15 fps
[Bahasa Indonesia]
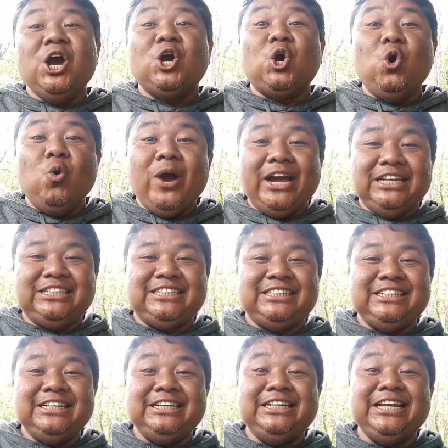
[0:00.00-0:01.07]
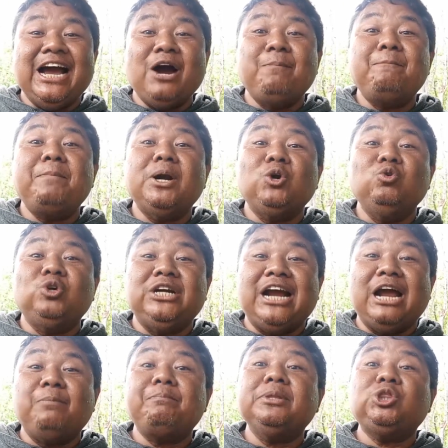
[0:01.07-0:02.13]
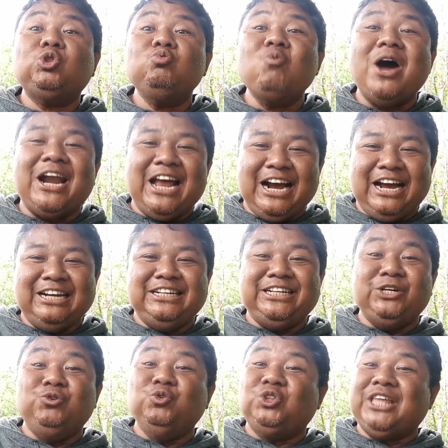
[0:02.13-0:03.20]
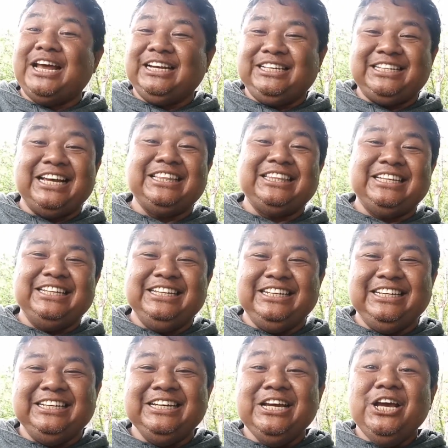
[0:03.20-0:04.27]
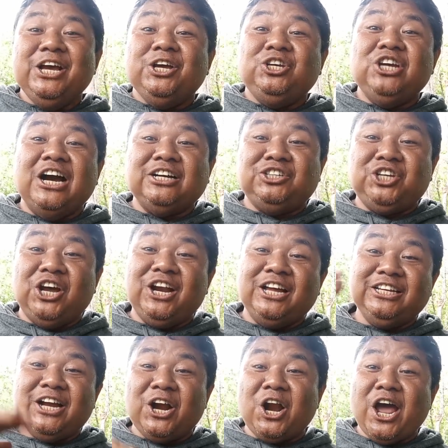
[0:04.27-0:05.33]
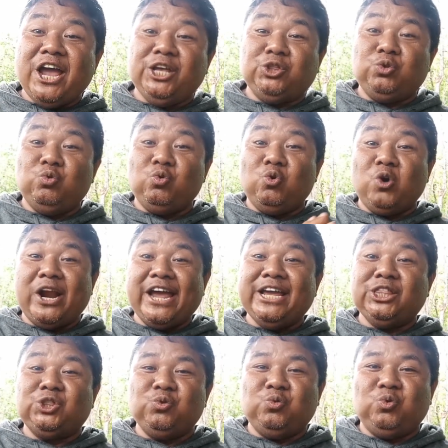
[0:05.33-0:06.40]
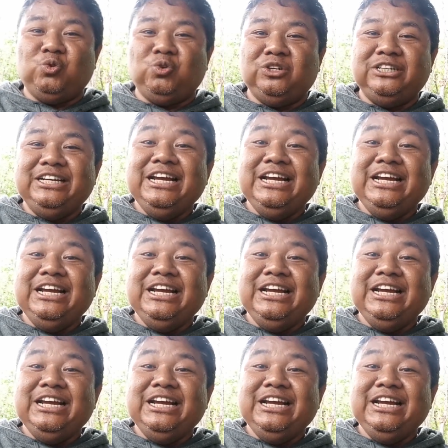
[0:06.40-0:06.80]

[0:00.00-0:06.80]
Goes yang penuh dengan petualangan di hutan jati ini yang jalannya naik turun, naik turun.